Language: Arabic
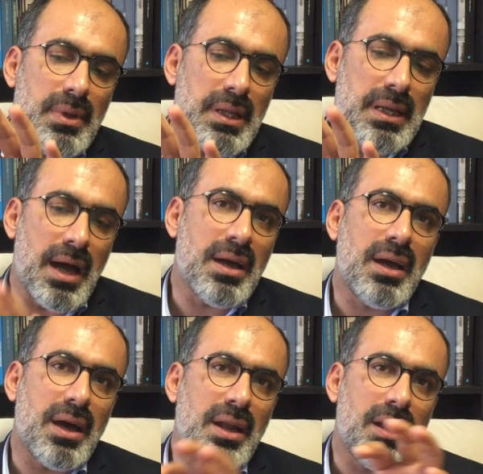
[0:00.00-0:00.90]

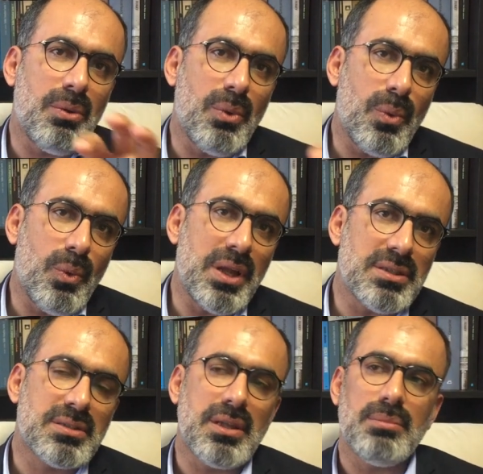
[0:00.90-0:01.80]
لأنقرة
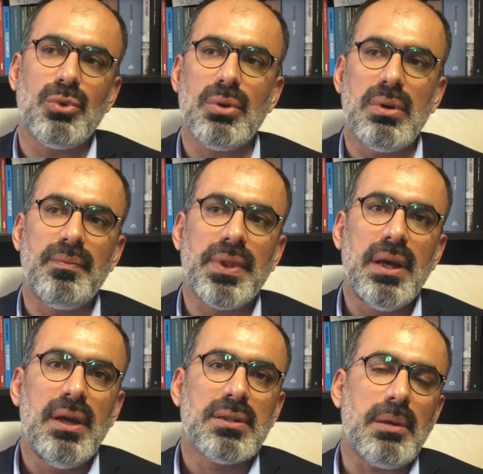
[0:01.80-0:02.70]
والإسطنبول
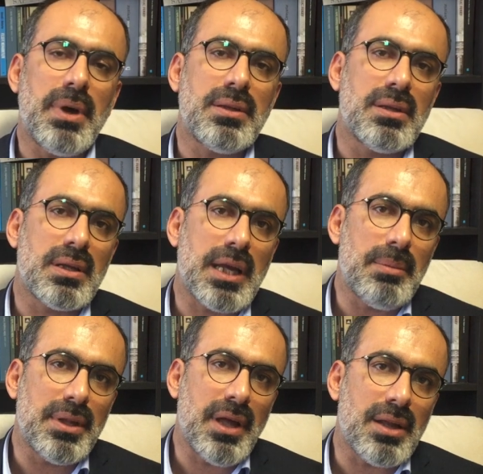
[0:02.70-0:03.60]
طبعا
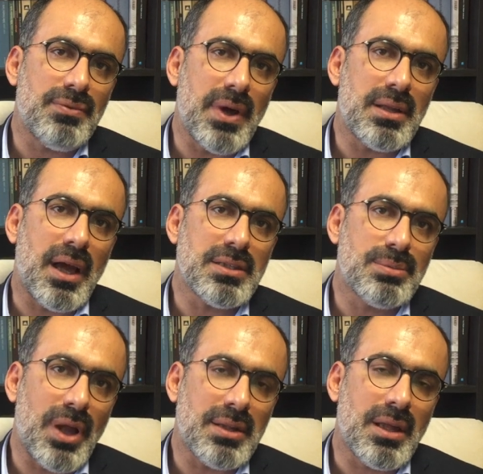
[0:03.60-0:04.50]
كما نعرف أن
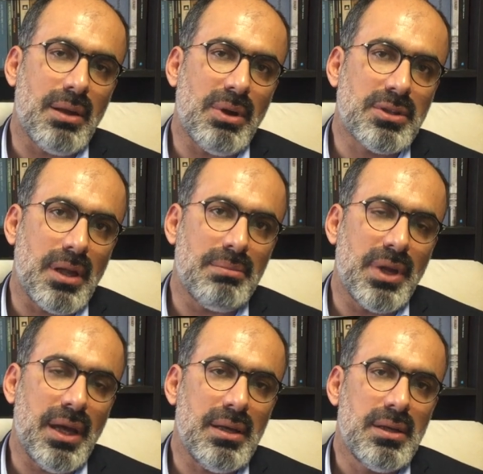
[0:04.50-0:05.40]
حزب العدالة
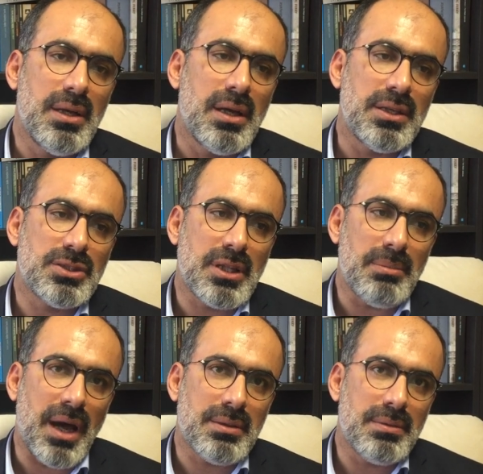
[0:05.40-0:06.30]
والتنمية
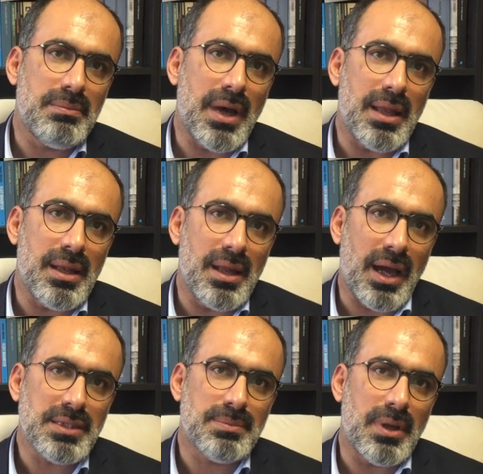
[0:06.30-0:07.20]
اجتمعت
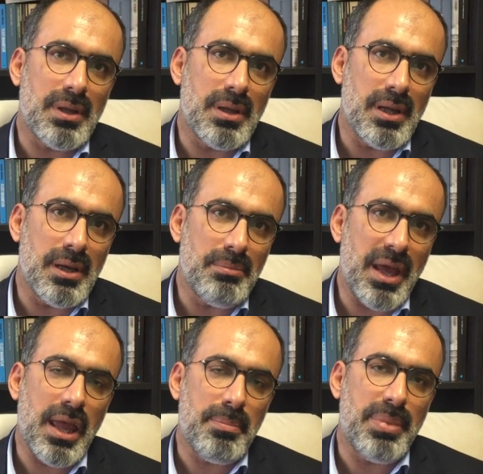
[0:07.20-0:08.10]
مع حزب
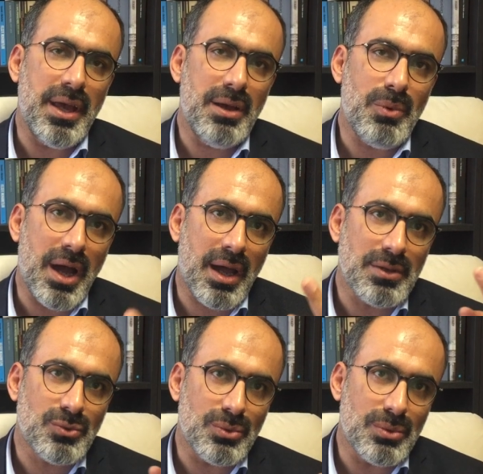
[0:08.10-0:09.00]
المهيبي
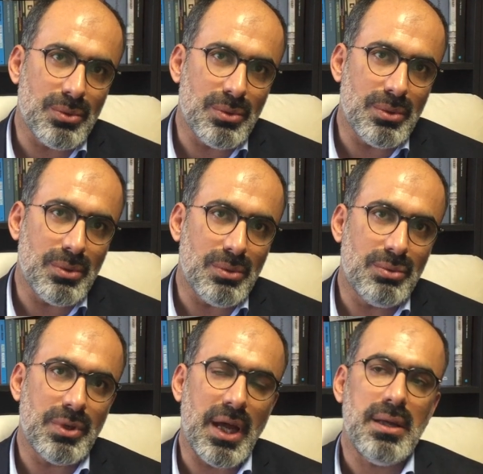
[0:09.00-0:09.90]
وأخذوا
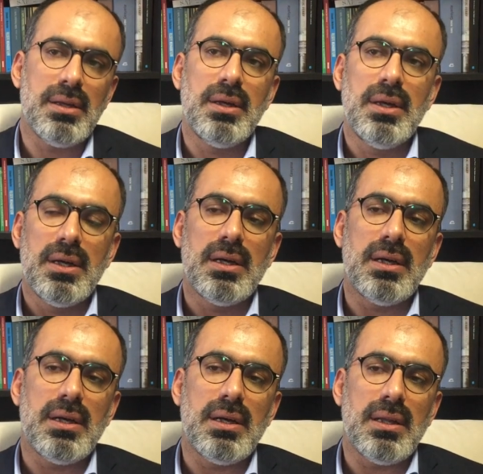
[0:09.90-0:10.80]
هنا
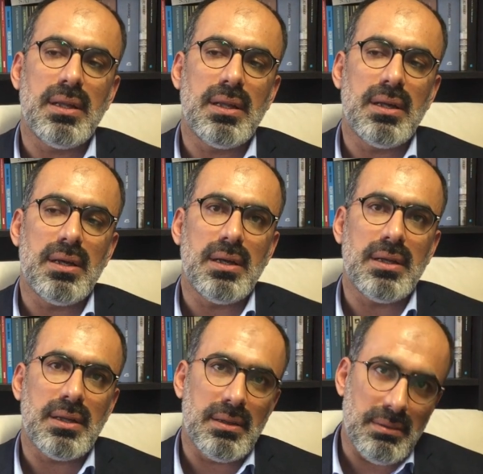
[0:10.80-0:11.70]

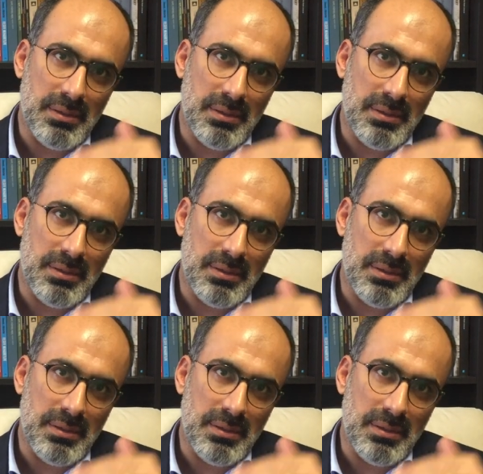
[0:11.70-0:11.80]
آه،